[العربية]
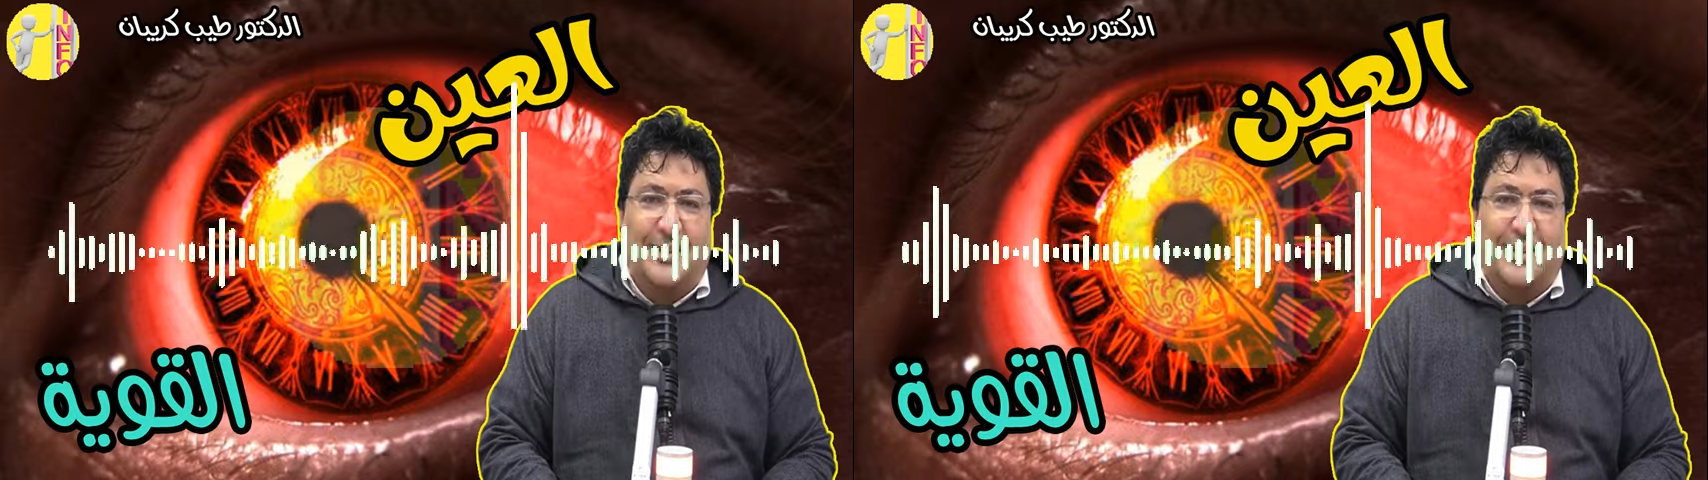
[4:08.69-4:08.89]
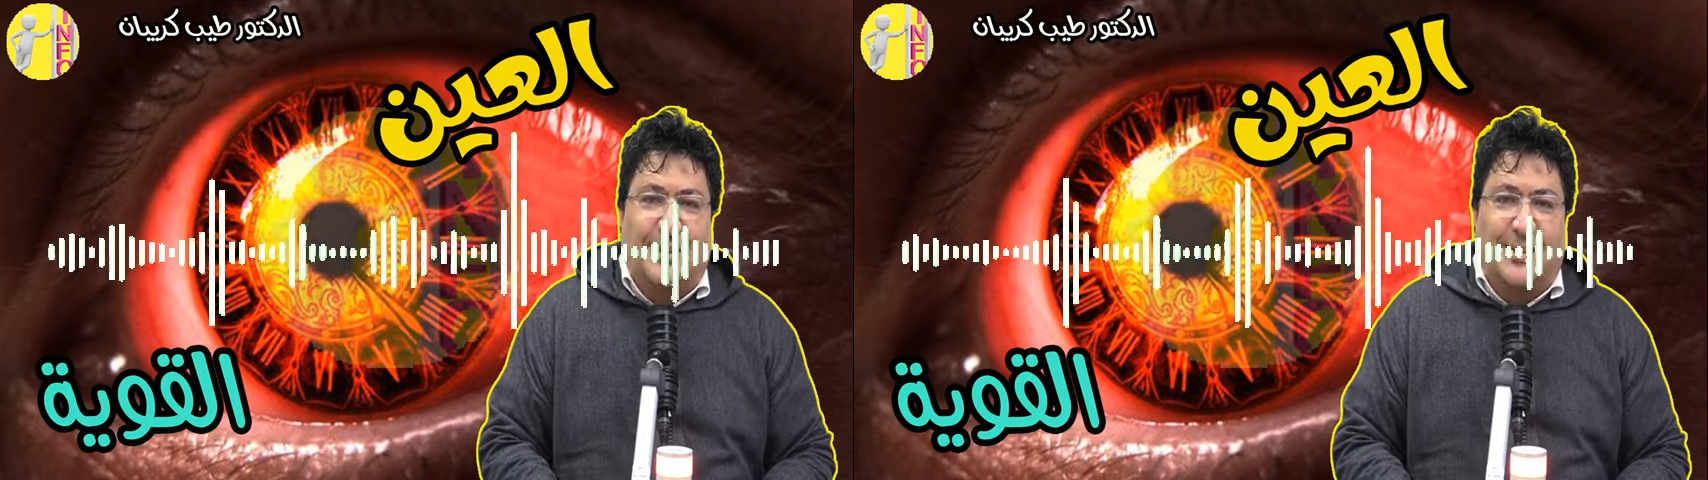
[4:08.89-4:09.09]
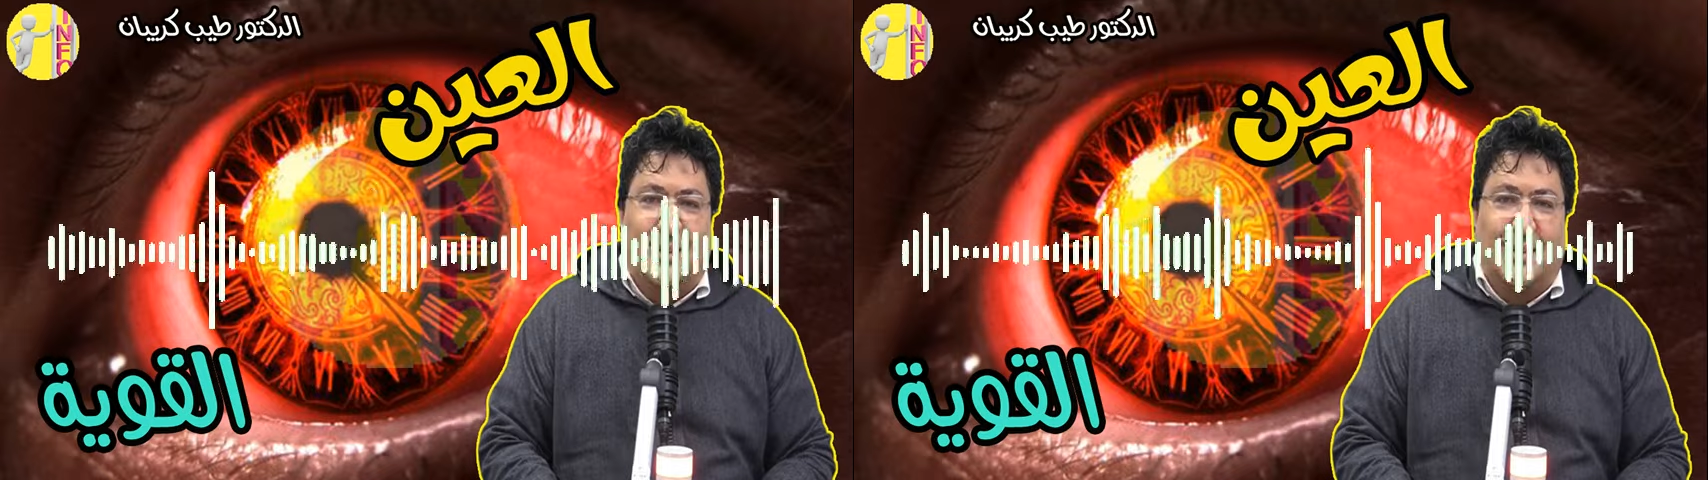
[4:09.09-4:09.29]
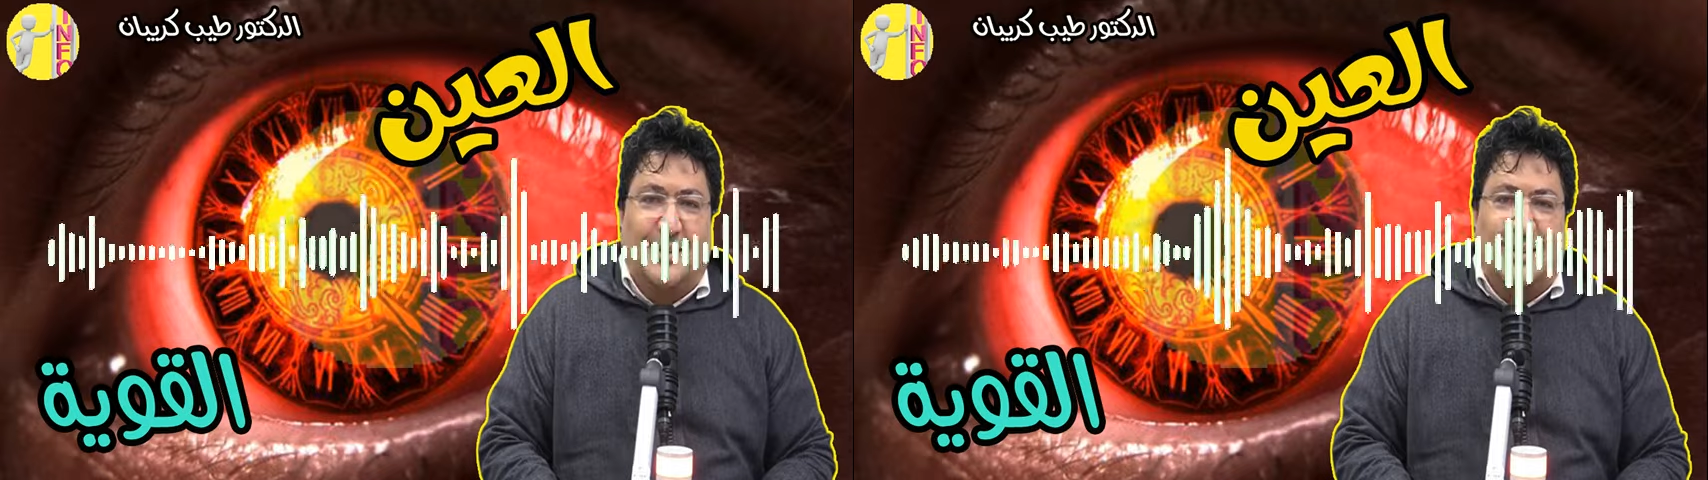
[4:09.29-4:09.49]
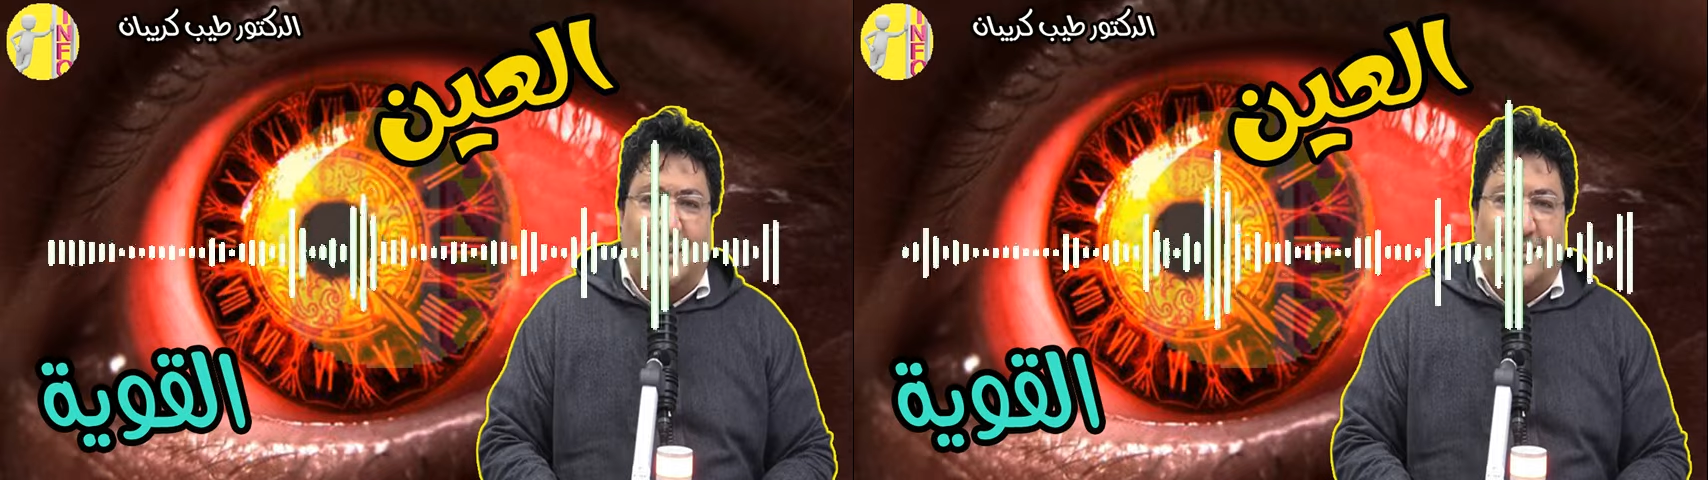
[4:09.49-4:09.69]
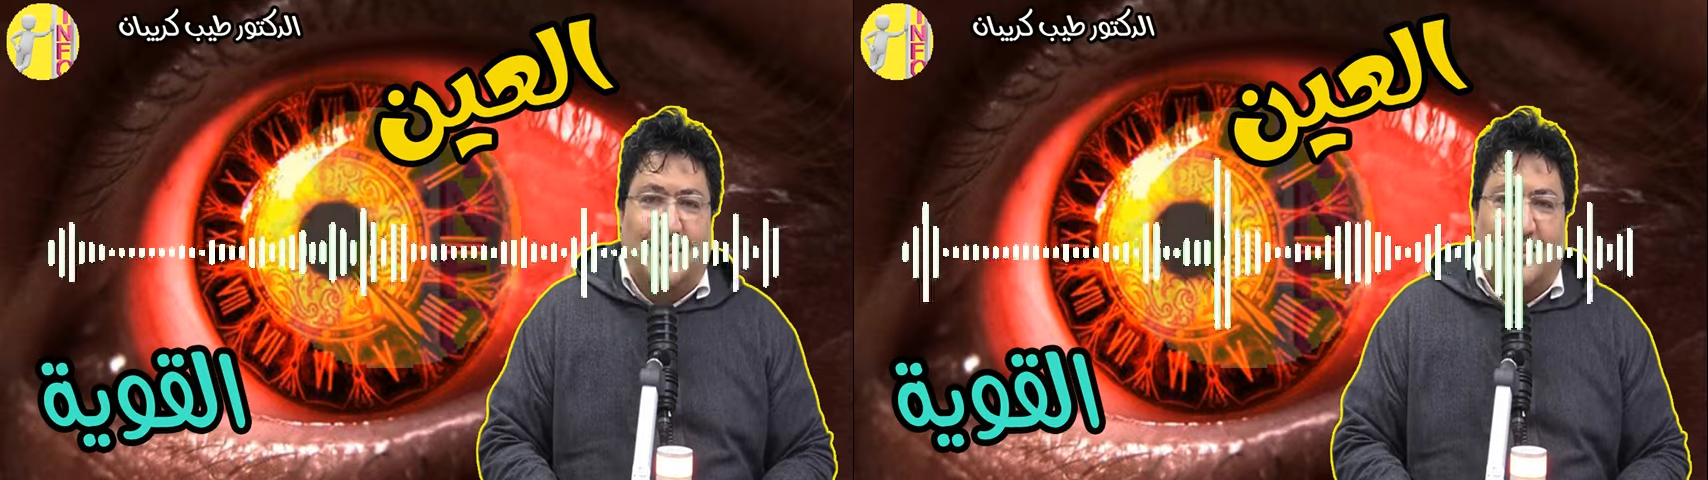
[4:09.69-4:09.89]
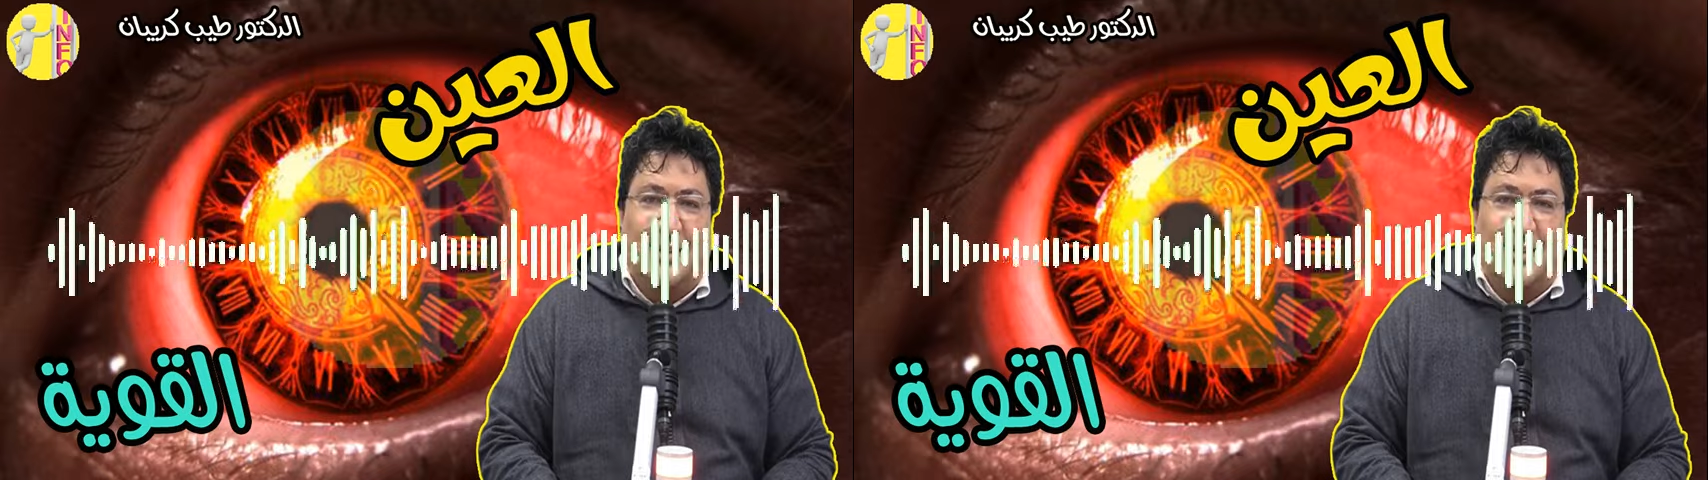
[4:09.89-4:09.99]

لا اله الا الله